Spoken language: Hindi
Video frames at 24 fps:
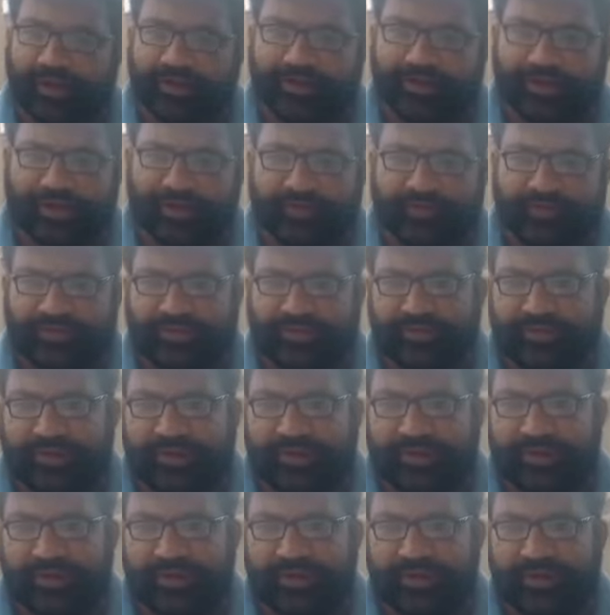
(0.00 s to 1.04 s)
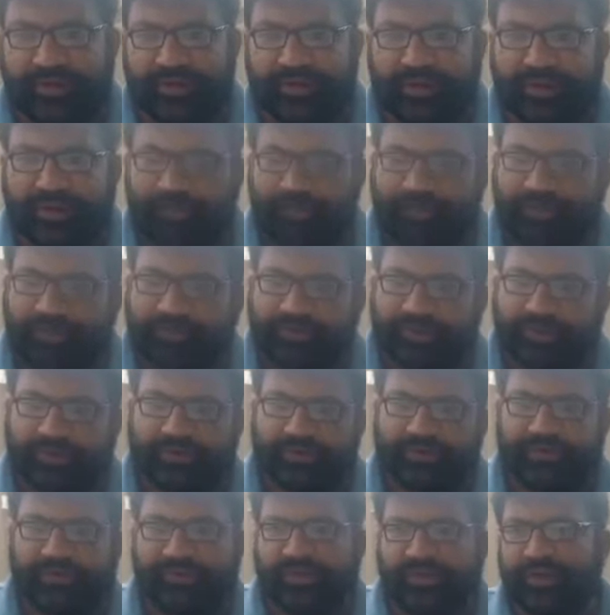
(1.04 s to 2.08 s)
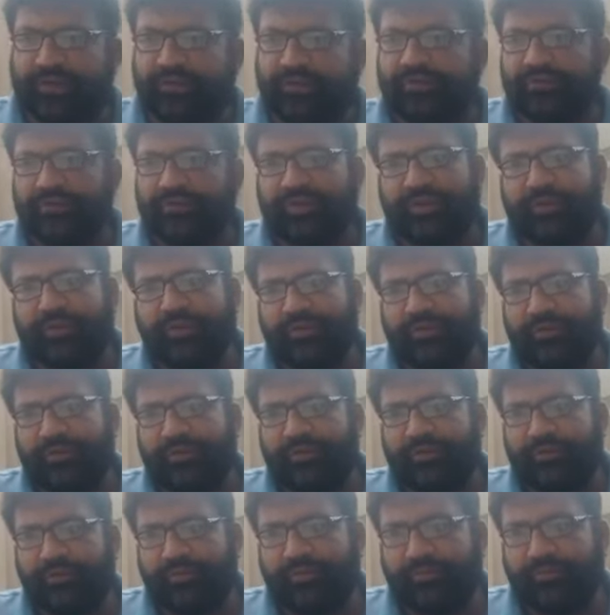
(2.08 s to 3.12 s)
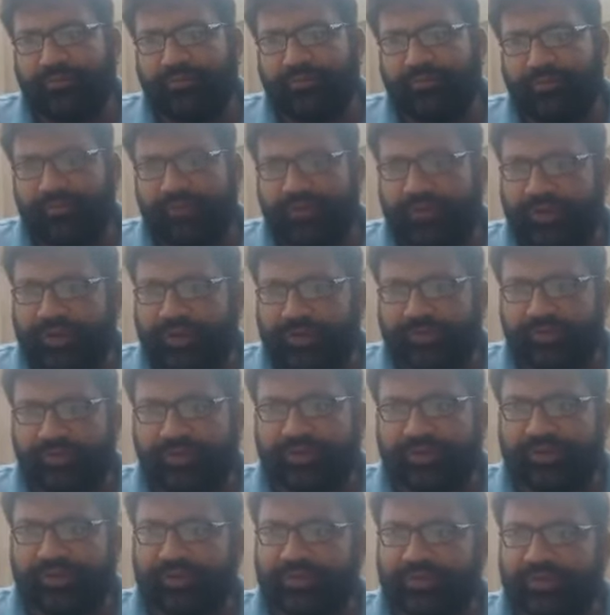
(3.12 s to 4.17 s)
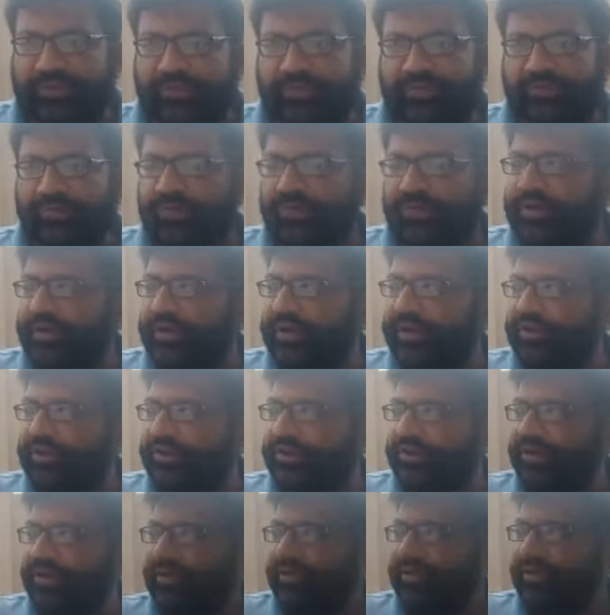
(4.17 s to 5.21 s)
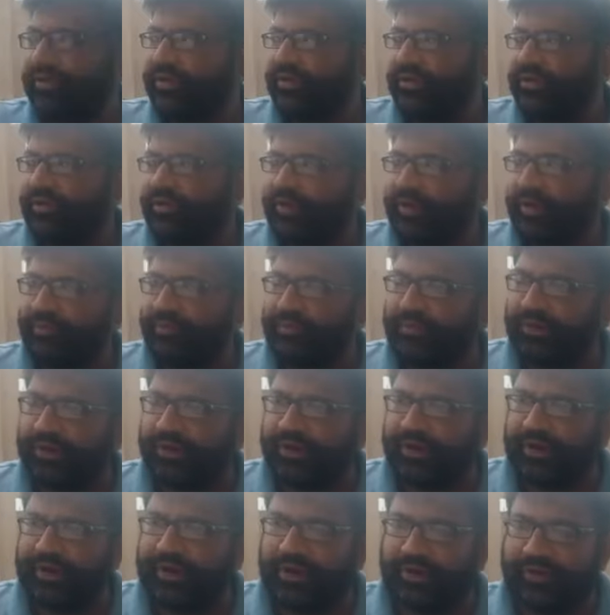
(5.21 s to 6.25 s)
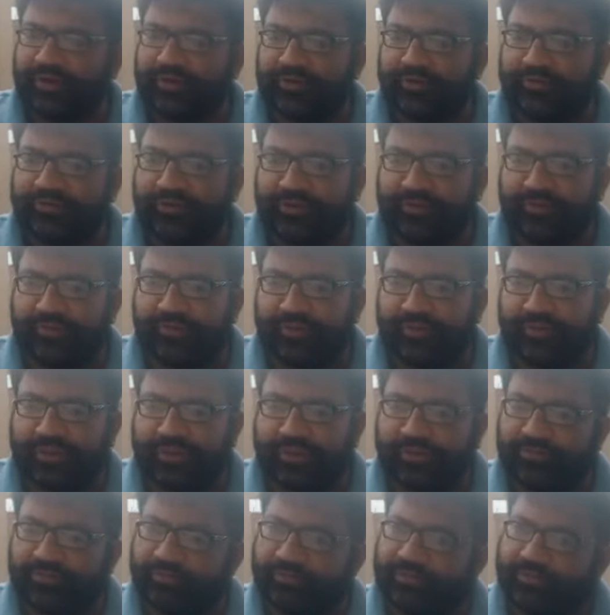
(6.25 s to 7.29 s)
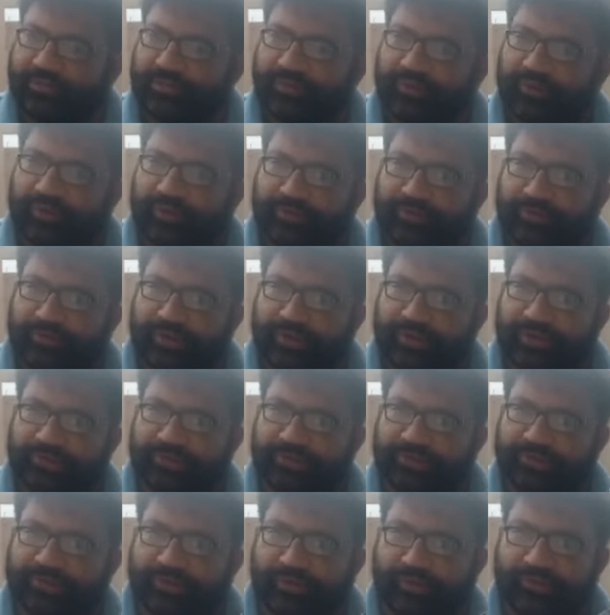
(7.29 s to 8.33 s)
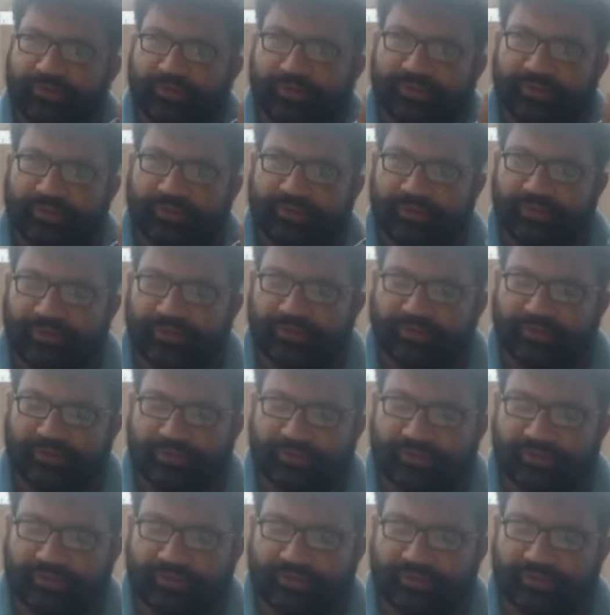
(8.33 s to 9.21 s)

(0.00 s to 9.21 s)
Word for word: आ जाए सामने कि पिछला सवाल जो है उसकी अहमियत ख़त्म होकर रह जाए अपना टारगेट अचीव करें और बस क्रॉस एग्जामिनेशन